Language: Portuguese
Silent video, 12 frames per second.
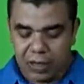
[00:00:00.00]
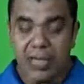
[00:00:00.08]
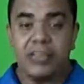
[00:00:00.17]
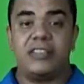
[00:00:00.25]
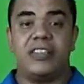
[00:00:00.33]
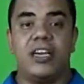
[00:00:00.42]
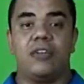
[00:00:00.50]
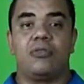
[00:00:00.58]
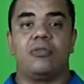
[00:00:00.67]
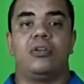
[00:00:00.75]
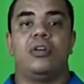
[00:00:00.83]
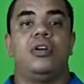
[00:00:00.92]

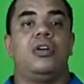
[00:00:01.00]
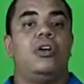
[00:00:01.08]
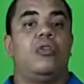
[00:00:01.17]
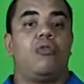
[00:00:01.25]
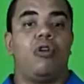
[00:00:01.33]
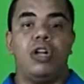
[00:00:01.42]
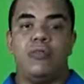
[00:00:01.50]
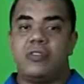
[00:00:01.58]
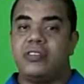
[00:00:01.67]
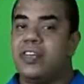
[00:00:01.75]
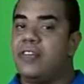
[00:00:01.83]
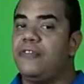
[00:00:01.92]
Terceiro, quando
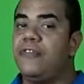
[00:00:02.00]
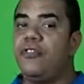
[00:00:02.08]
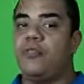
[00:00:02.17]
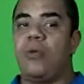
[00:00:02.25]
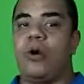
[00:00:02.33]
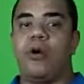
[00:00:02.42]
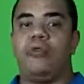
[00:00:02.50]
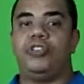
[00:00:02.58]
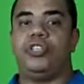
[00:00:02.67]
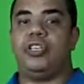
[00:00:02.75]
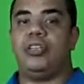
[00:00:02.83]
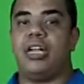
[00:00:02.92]
você envia o
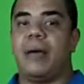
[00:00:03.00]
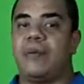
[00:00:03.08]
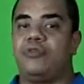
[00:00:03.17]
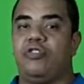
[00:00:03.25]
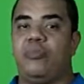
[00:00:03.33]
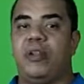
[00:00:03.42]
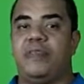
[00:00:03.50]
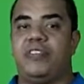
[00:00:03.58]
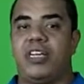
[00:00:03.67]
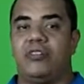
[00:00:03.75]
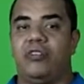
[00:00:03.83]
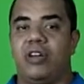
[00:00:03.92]
molde lá para sua
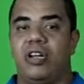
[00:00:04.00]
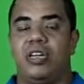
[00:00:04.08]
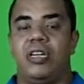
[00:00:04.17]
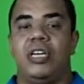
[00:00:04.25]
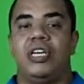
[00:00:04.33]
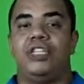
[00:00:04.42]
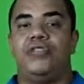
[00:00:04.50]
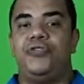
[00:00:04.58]
beneficiadora,